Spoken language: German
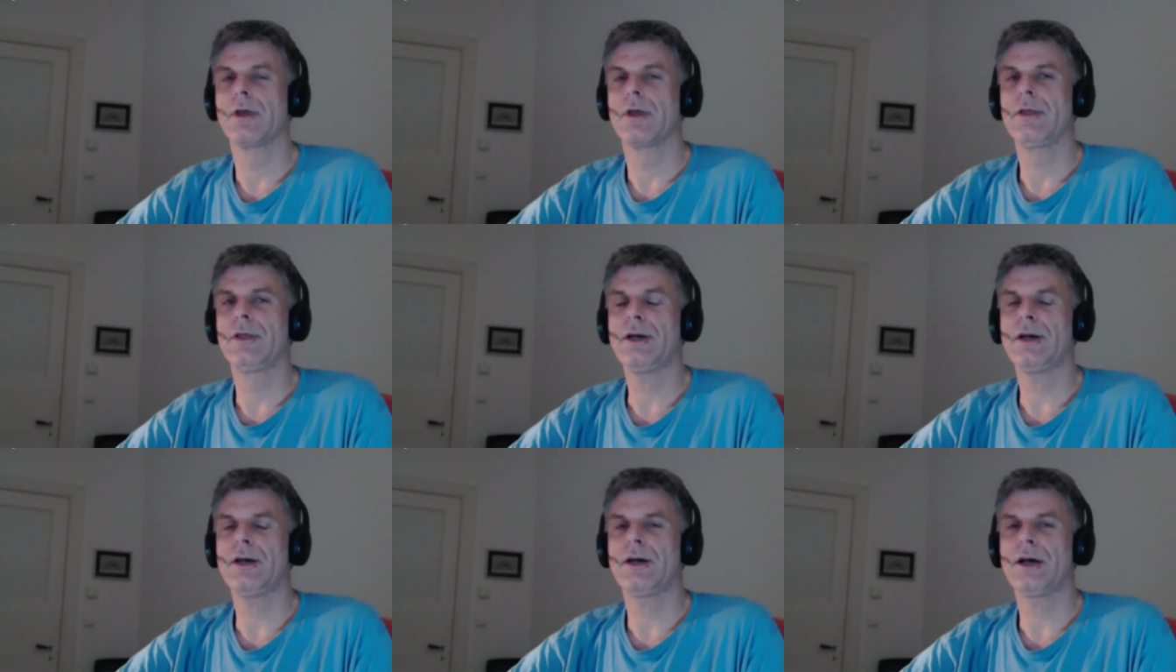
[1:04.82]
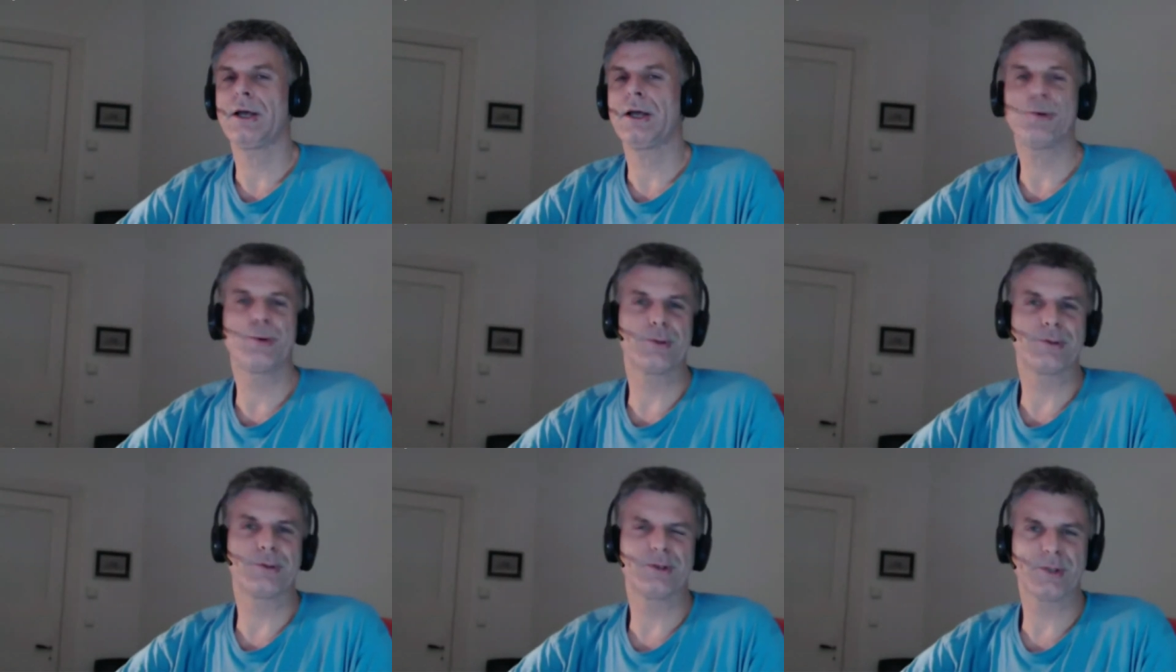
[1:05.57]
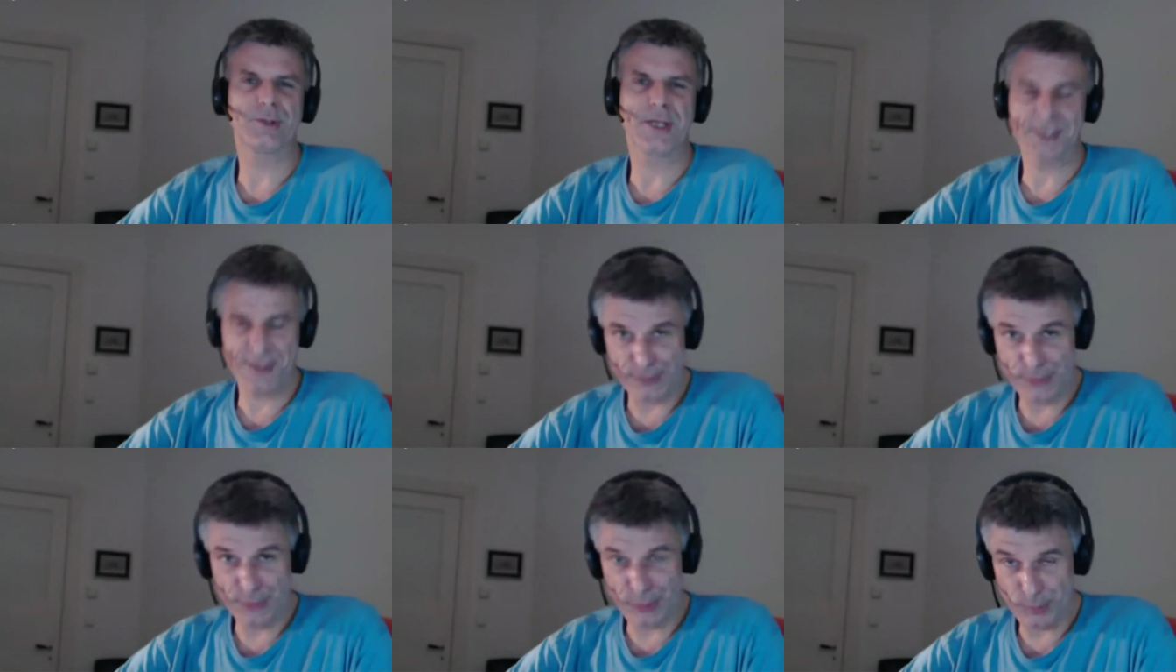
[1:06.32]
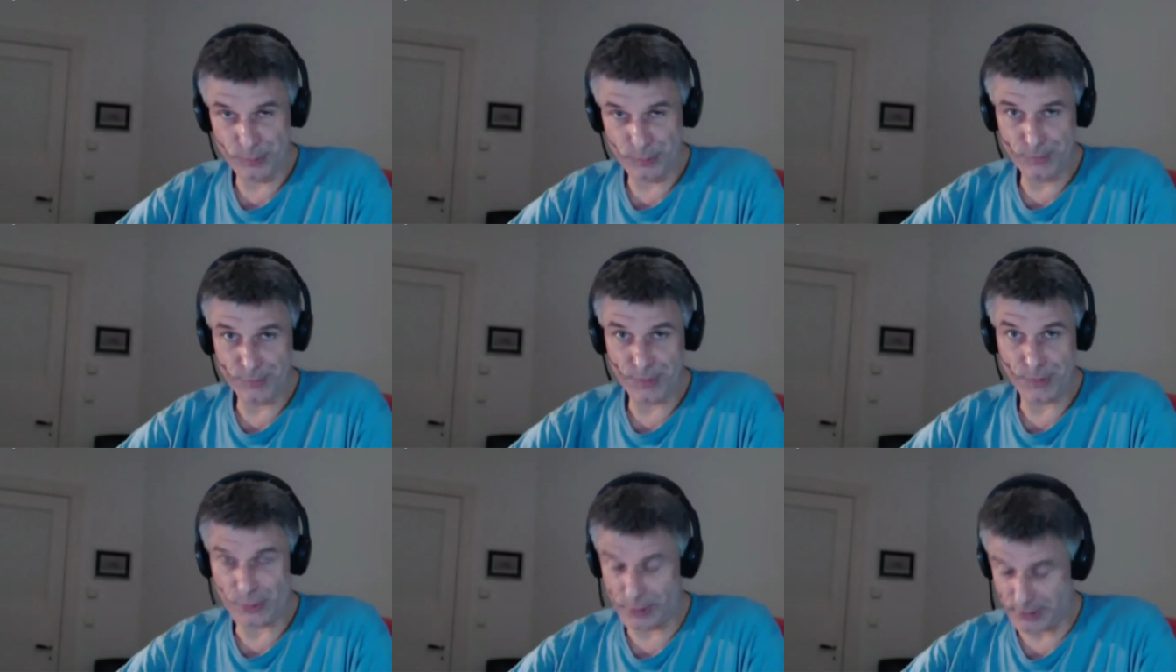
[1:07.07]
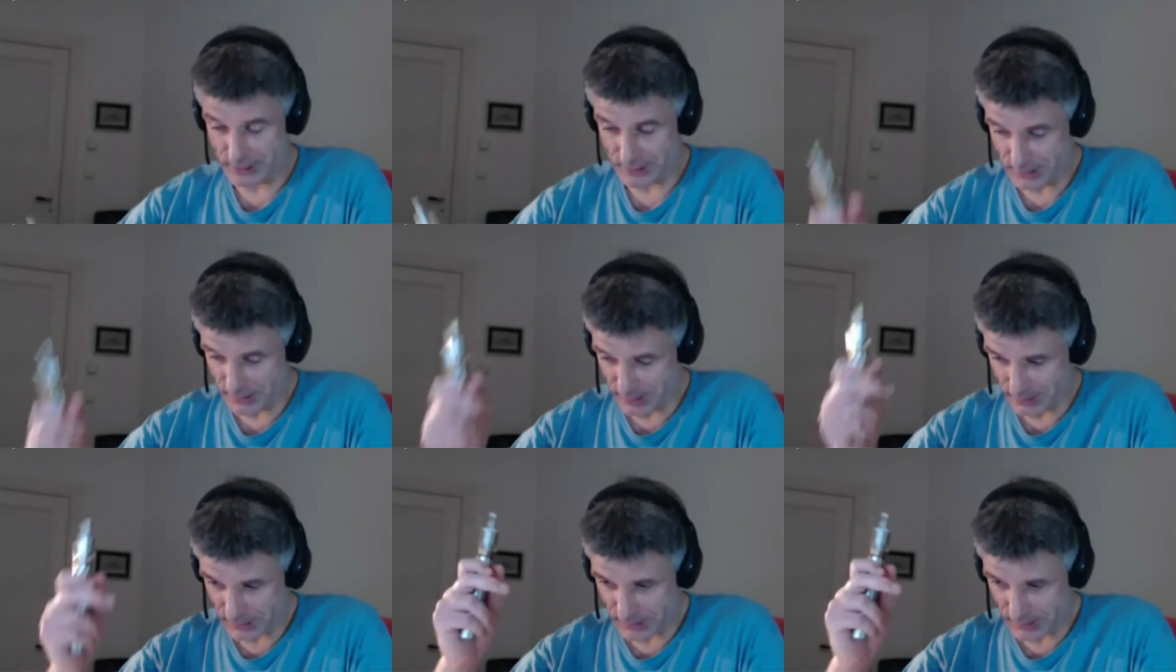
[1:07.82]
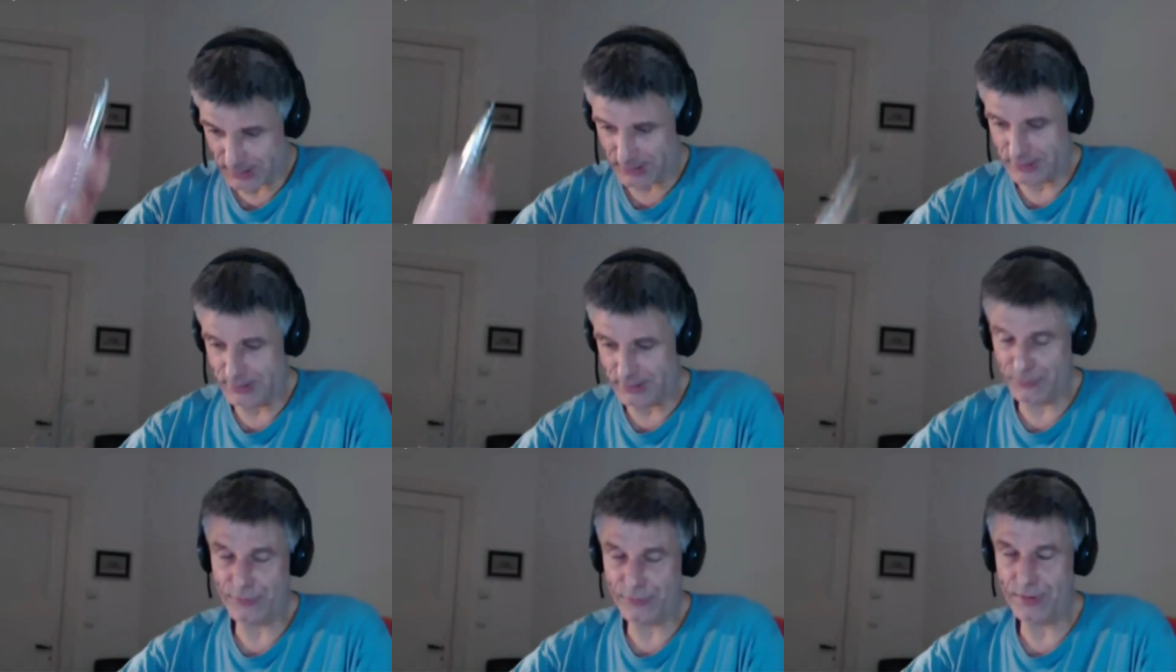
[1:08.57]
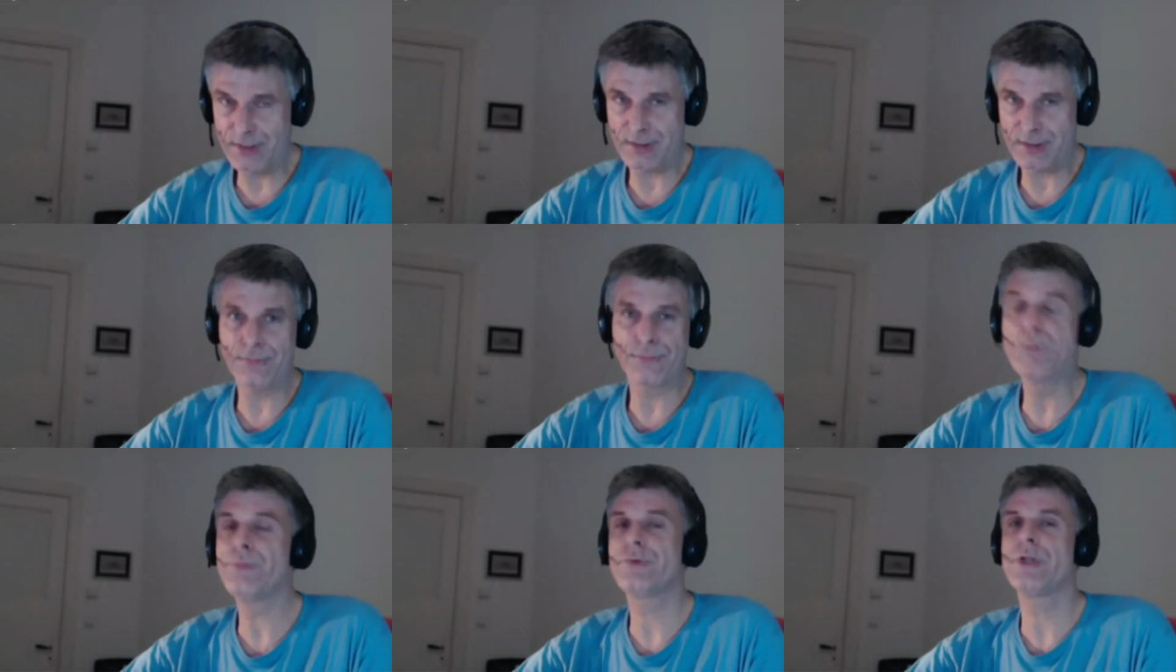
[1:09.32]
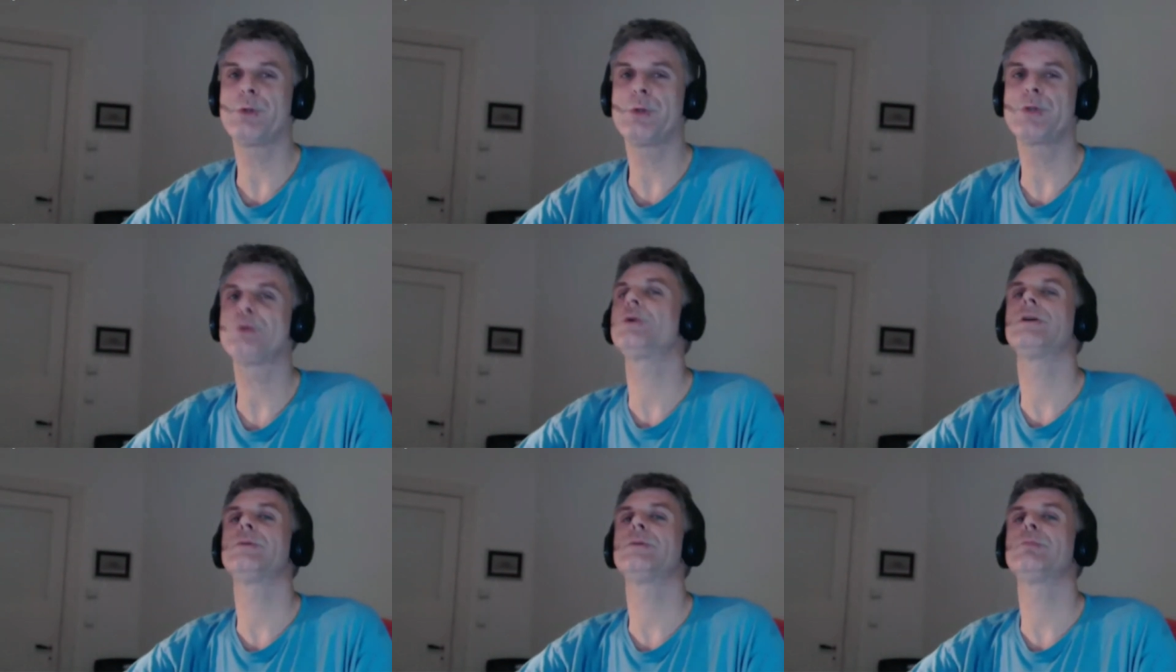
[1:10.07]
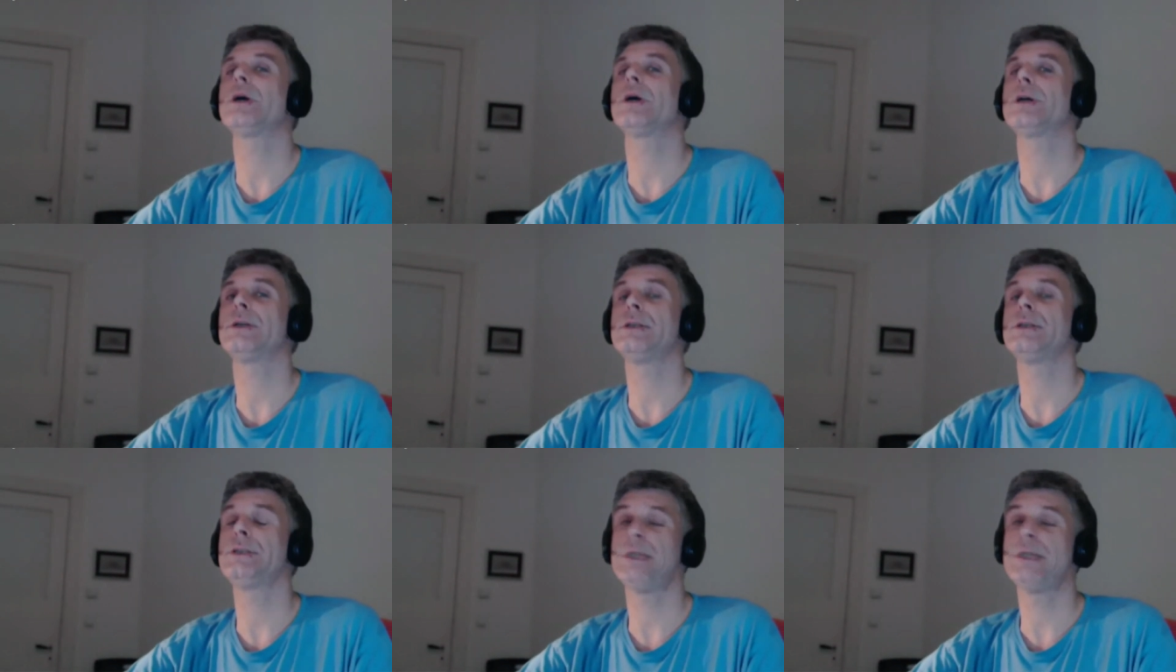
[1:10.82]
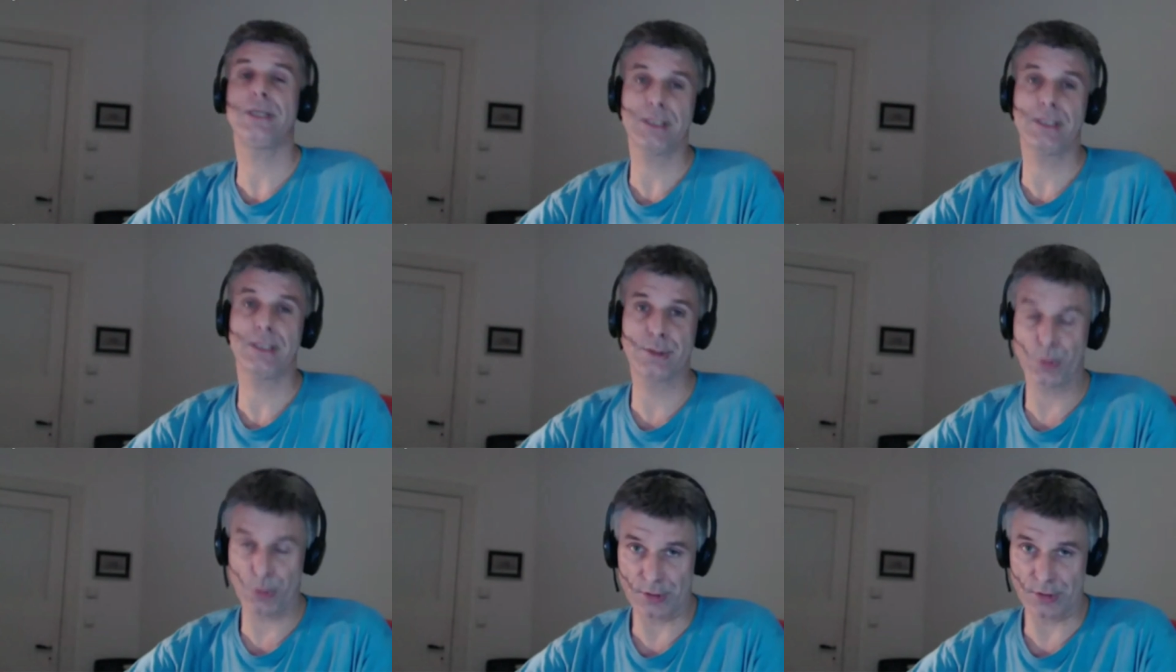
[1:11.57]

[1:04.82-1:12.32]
Ja, hallo und herzlich willkommen heute in unserer fünften Episode bei DE Talk.